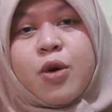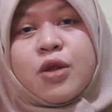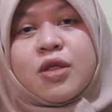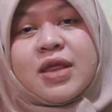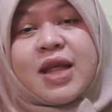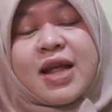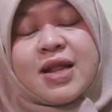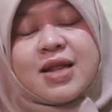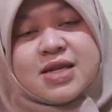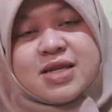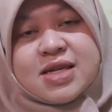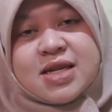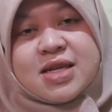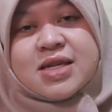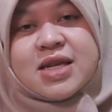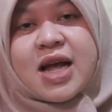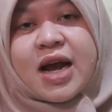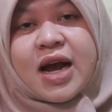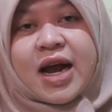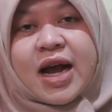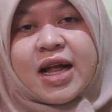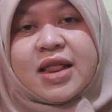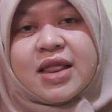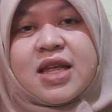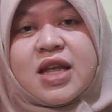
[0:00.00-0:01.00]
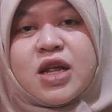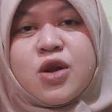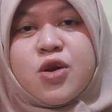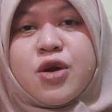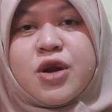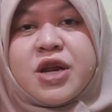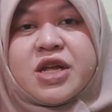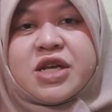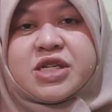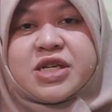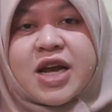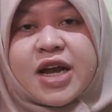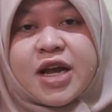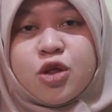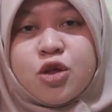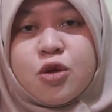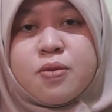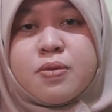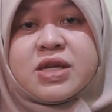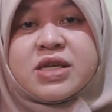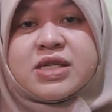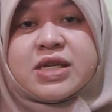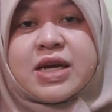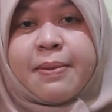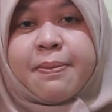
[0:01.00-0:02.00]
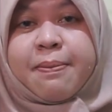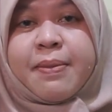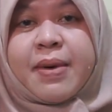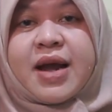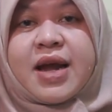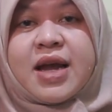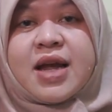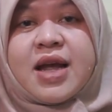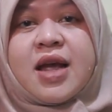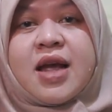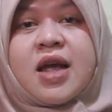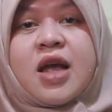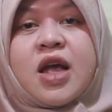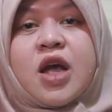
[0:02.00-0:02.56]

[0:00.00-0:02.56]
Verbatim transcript: potensi zakat di Indonesia itu mencapai